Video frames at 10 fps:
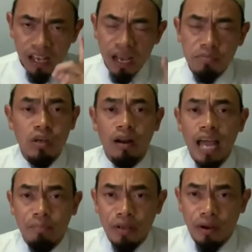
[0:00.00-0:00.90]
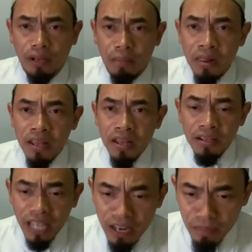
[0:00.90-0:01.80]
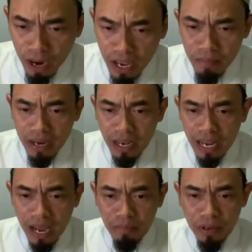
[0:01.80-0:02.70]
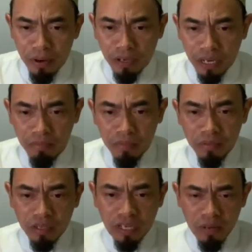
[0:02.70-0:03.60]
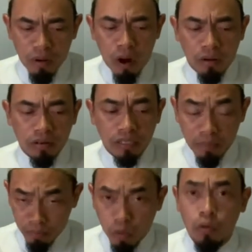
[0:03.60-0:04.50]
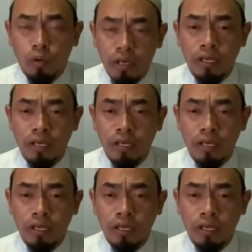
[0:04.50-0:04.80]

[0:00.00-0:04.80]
คำสอนแรกพี่น้องครับท่านอิบราฮิมบินอาดามพี่น้องครับเคยบอกกับคนคนห